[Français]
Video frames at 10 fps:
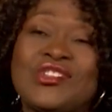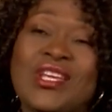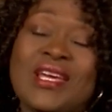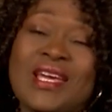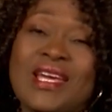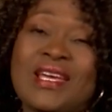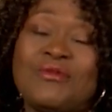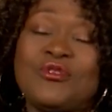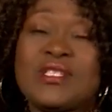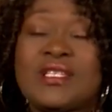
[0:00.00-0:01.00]

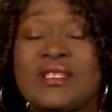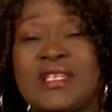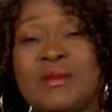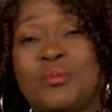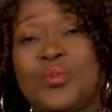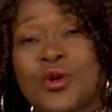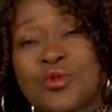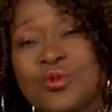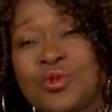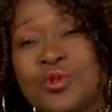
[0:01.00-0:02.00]
J'ai visité
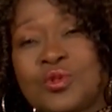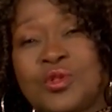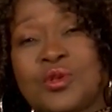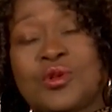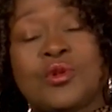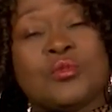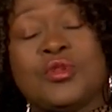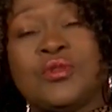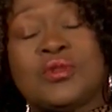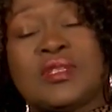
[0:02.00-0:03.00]
beaucoup de
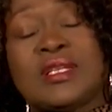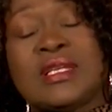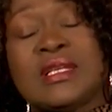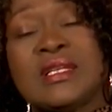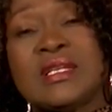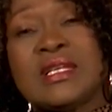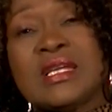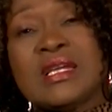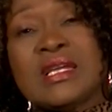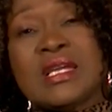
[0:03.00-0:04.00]
communautés
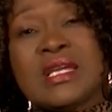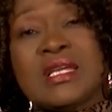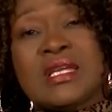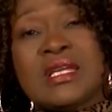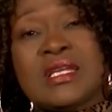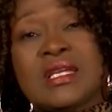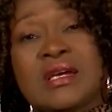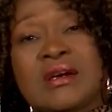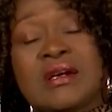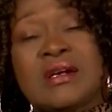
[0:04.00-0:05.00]

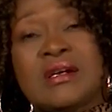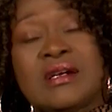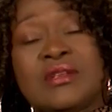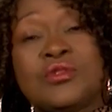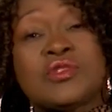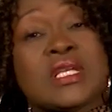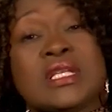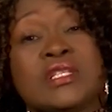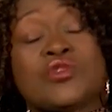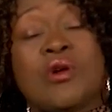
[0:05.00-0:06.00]
et euh, nos
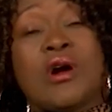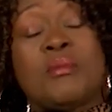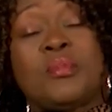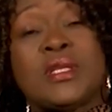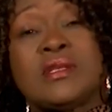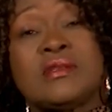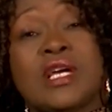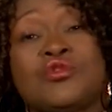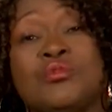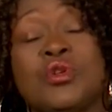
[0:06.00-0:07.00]
églises sont remplies.
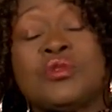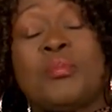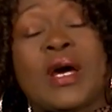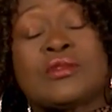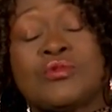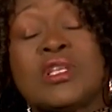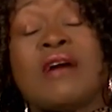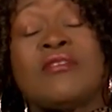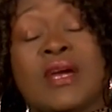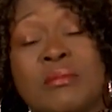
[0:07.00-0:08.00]
Il y a du monde partout.
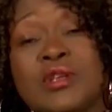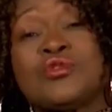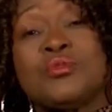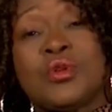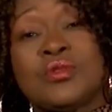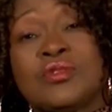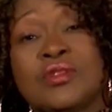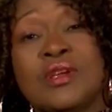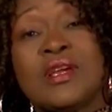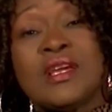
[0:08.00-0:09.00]
Il y a vraiment du
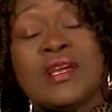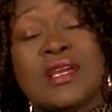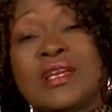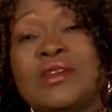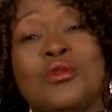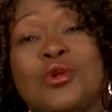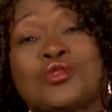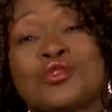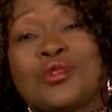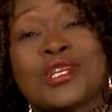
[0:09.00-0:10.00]
monde. Et
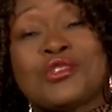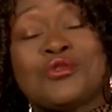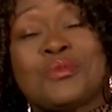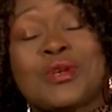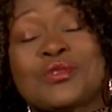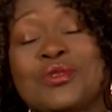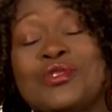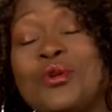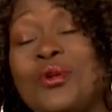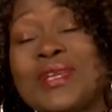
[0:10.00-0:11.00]
on se réjouit parce qu'on
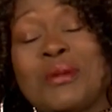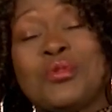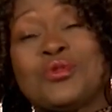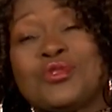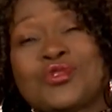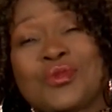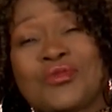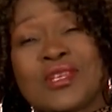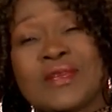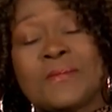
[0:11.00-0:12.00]
dit, oh, il y a beaucoup de
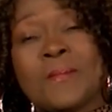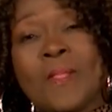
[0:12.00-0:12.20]
sauvés.